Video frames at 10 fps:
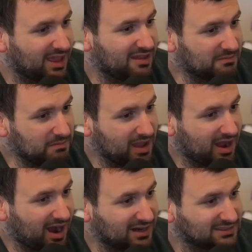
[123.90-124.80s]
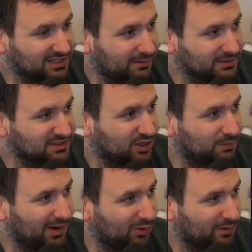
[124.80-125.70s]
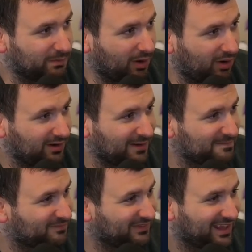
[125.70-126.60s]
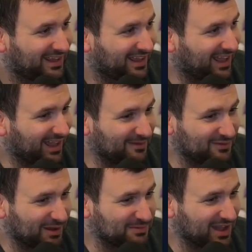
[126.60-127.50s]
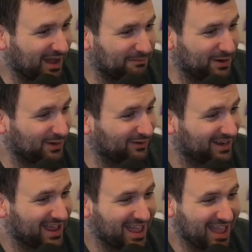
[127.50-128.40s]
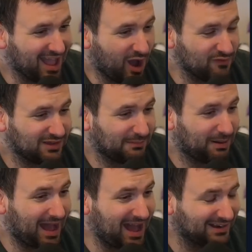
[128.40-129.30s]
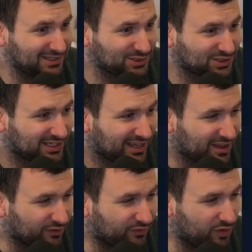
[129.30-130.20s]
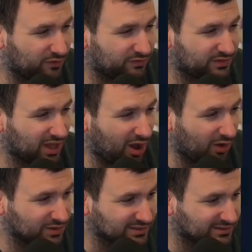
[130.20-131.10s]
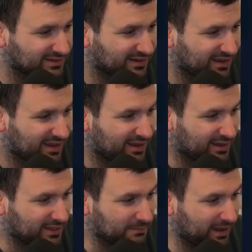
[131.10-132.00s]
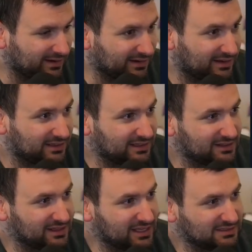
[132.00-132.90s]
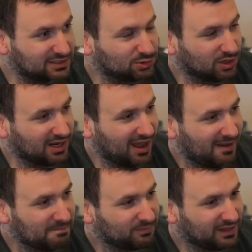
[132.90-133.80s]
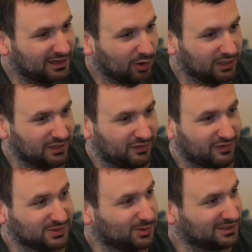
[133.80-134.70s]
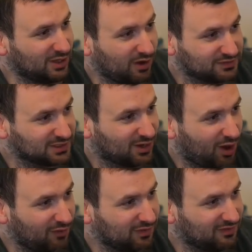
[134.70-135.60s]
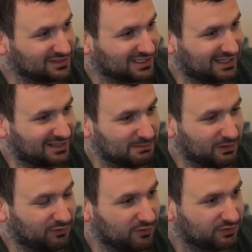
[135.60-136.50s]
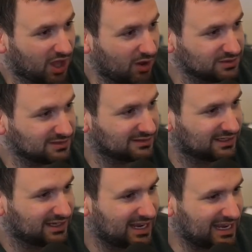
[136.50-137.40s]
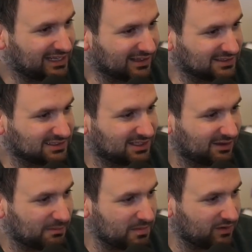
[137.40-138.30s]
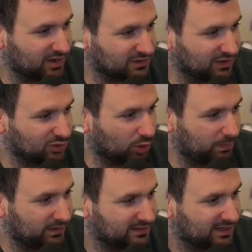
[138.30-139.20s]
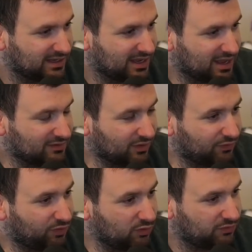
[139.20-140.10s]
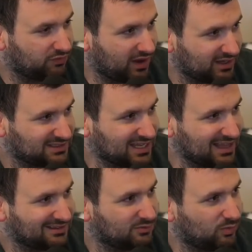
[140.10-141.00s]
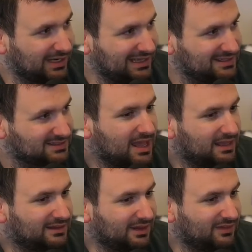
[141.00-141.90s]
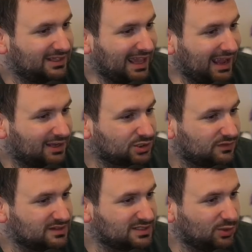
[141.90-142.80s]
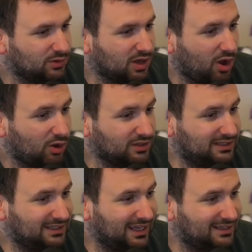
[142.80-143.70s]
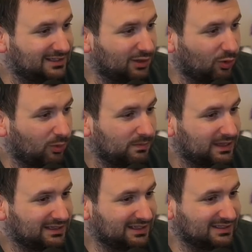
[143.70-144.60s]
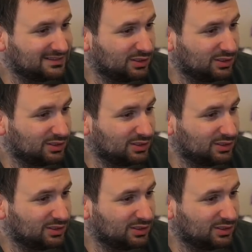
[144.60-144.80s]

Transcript: Mehr als damals noch belogen Paul. Ähm, wir haben hier Ampelon auf Japanisch 5000, ich meine, es ist schon klar, Leute versuchen das aufzukaufen, was, ich meine, 5000, das ist ja mehr als verdoppelt, verfünffacht seit dem Release. Da wird die englische Version, auch die geht hier nach oben, die ist